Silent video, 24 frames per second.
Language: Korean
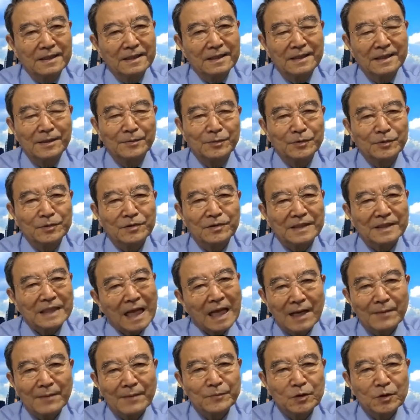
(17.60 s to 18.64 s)
이분은
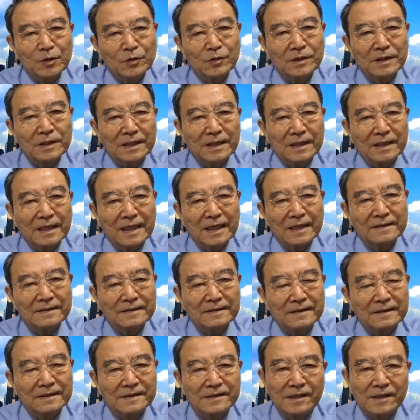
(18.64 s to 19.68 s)
탐욕이
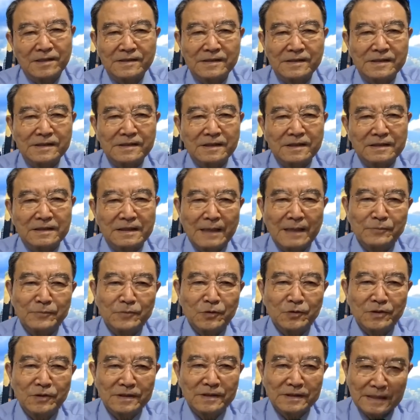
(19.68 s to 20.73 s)
하여튼 정치적
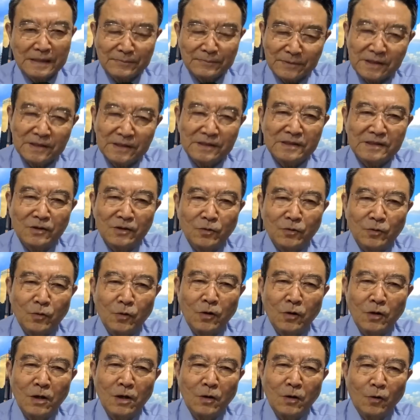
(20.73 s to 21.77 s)
탐욕이 참 끝이
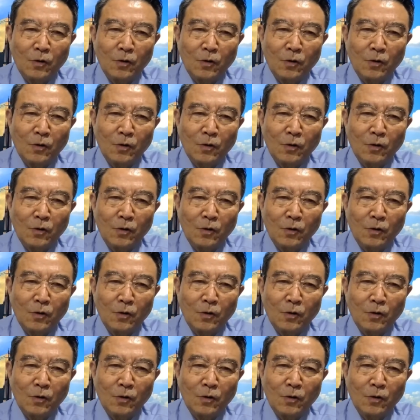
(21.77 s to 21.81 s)
없고